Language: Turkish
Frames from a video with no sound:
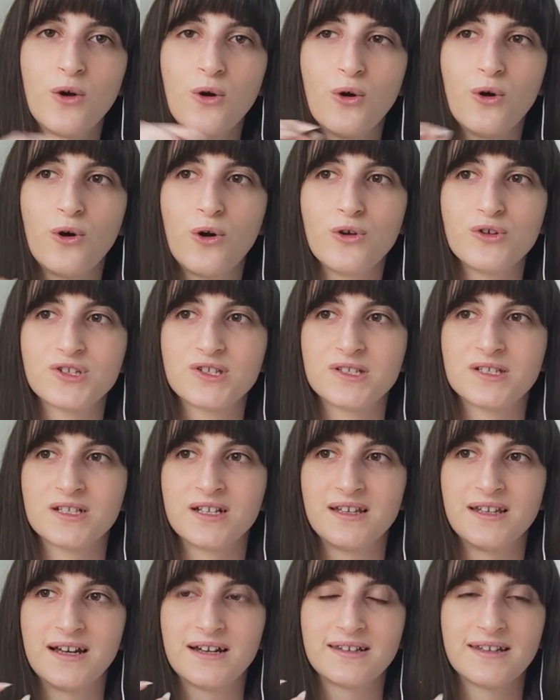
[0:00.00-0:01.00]
O
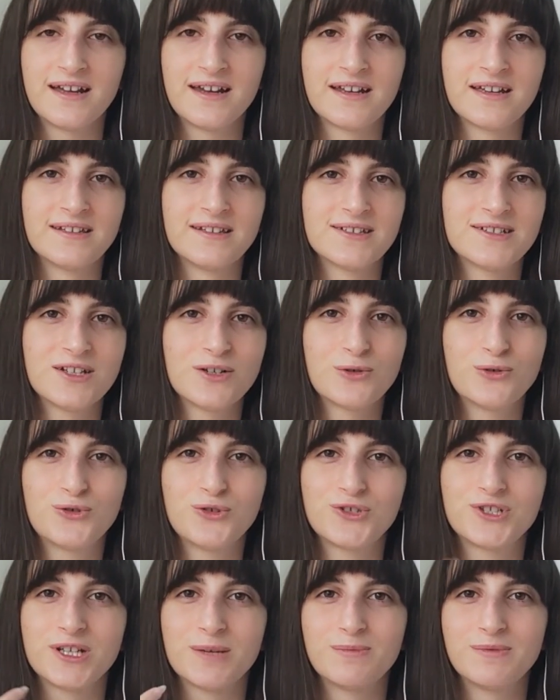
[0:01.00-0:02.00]
sıralarda arkadaşlar
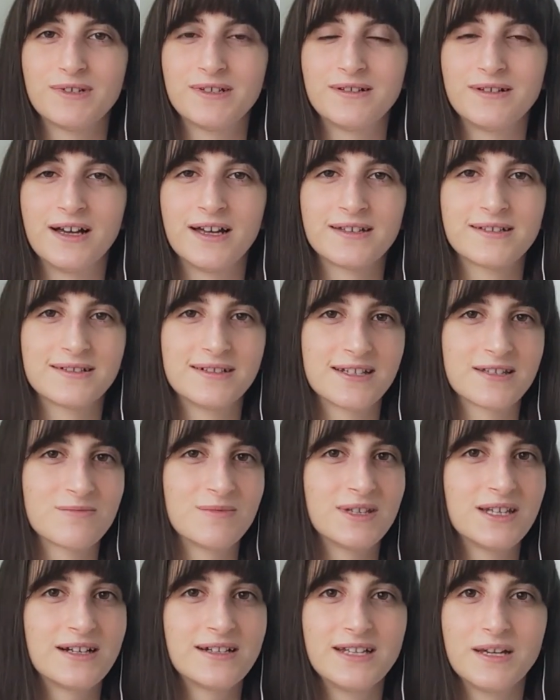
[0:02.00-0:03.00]
küçük çaplı
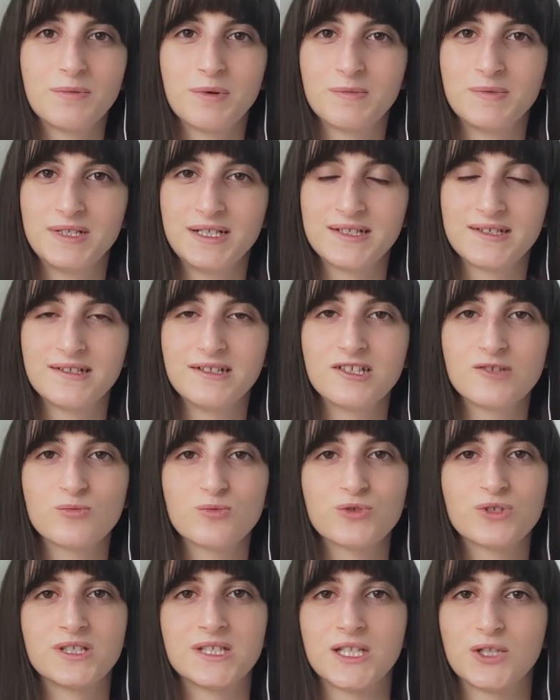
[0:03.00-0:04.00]
hatırlatmalar yapabilirsiniz.
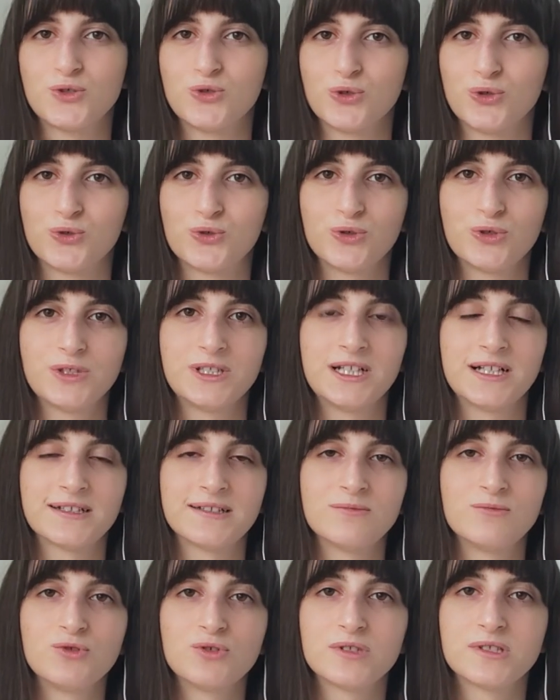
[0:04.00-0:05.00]
Bu size çok çok
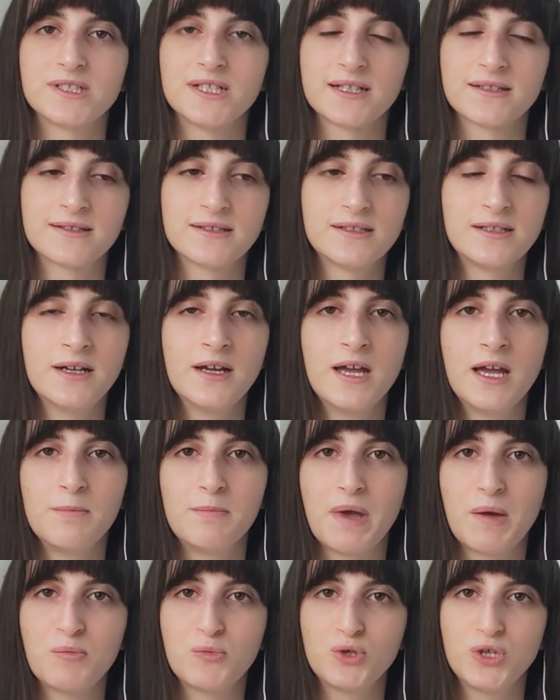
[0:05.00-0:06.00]
yardımcı olacaktır.
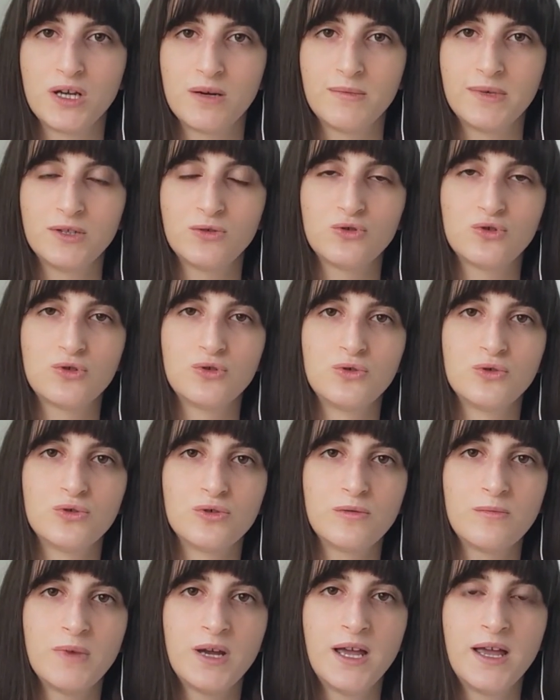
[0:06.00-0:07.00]
Ben bunu yapmayı
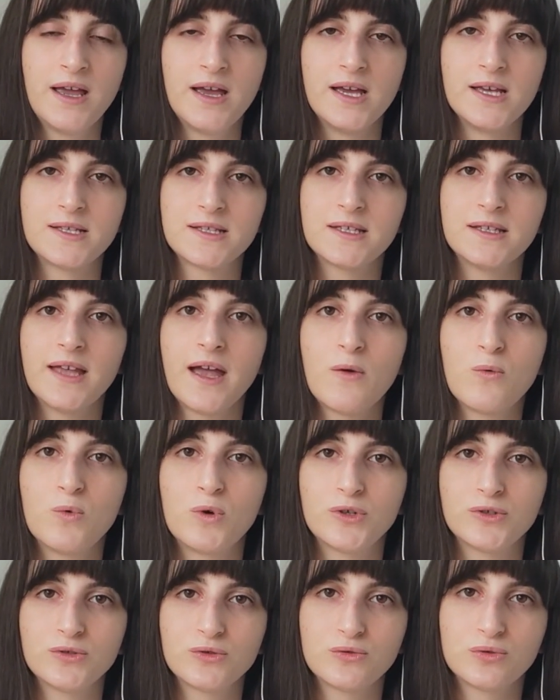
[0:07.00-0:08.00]
düşünüyorum. Eskiden
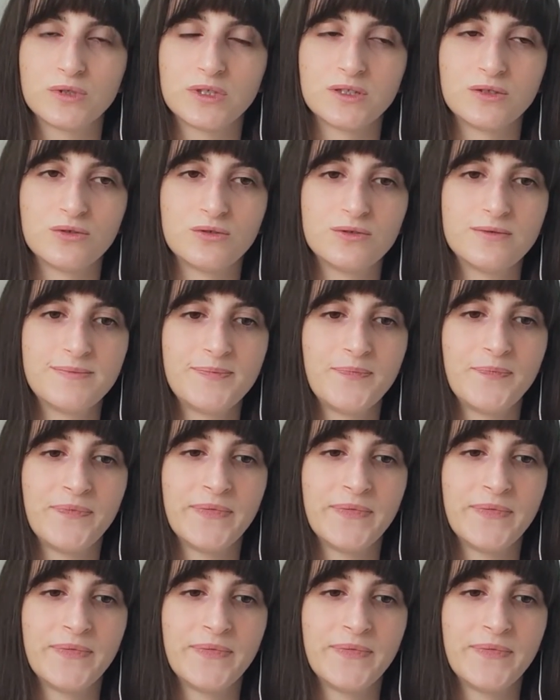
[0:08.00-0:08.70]
Word'u kullanıyordum.